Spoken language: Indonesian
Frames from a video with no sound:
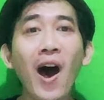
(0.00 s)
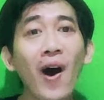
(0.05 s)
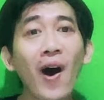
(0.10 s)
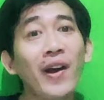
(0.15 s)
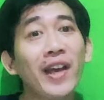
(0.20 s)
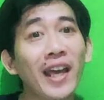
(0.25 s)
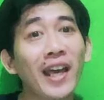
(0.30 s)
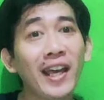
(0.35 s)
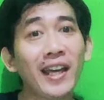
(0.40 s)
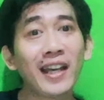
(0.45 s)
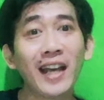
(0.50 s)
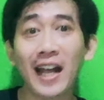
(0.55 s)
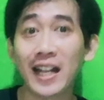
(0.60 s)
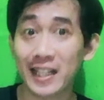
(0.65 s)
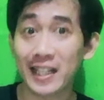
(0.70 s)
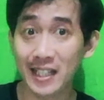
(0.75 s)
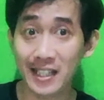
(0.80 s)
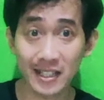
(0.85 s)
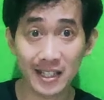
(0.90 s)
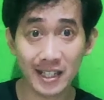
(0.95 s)
Oke,
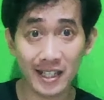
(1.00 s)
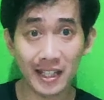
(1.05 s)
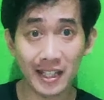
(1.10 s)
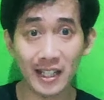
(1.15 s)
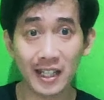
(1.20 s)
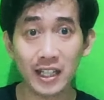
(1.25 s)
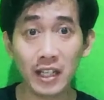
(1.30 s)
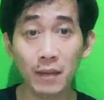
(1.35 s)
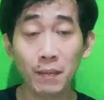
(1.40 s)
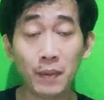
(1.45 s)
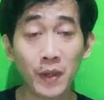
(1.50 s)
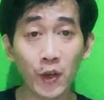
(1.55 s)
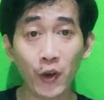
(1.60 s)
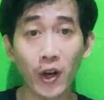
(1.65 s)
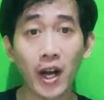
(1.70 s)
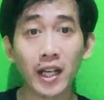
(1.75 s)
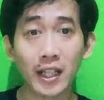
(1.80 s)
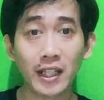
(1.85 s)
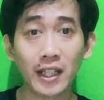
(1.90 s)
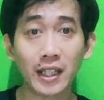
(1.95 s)
kali ini, di video
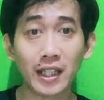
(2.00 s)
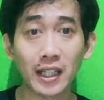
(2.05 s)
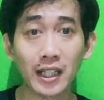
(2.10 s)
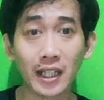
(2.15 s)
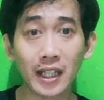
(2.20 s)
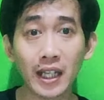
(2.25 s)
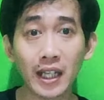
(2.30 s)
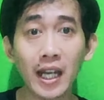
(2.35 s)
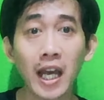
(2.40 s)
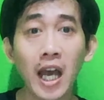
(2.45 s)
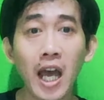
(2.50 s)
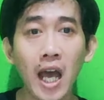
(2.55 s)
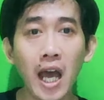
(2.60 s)
kali ini